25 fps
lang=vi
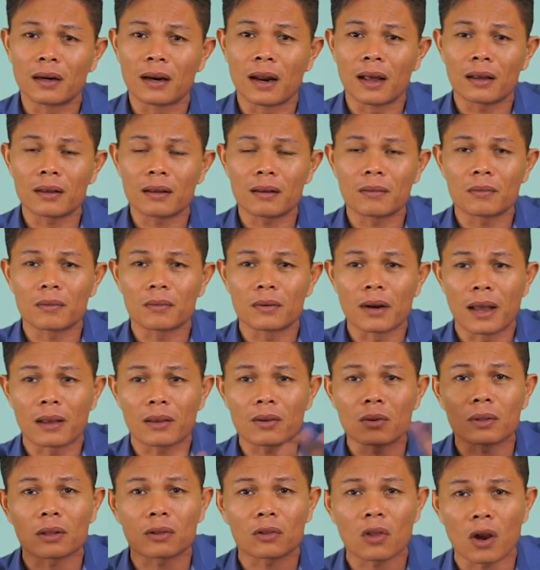để
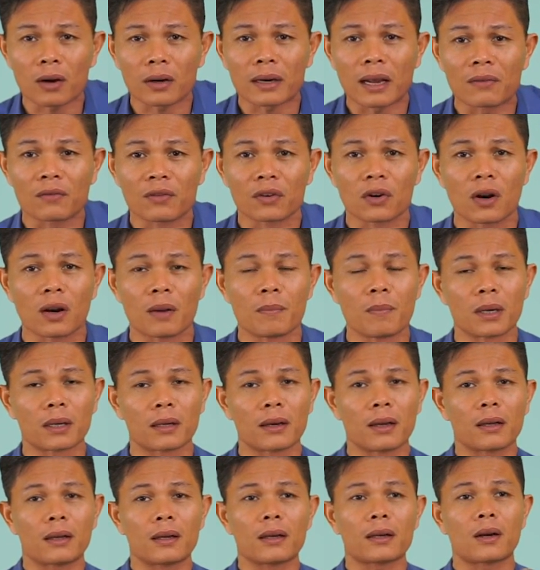để chúng ta thoát ra vừa rồi là mình
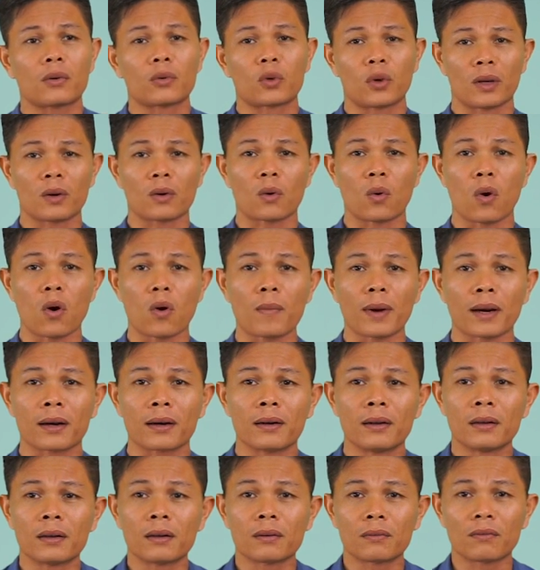kể cái câu chuyện của mình
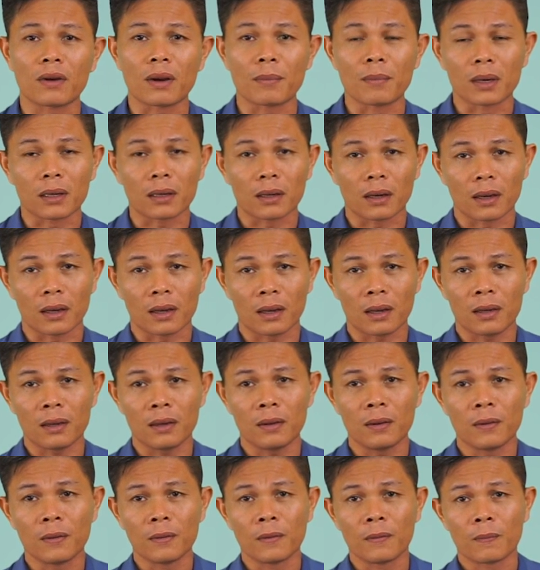và mình
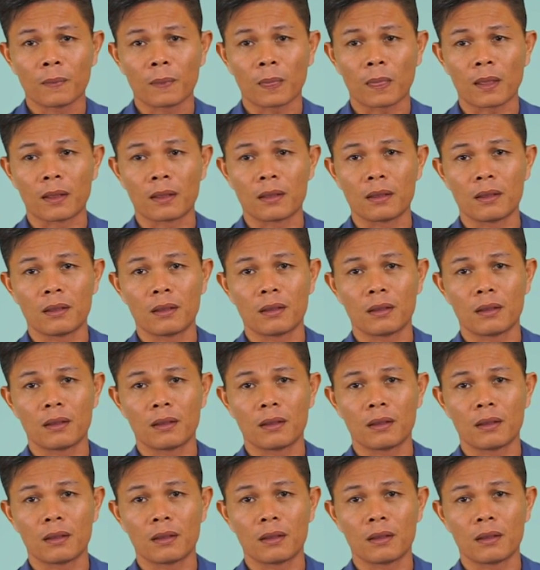kể À,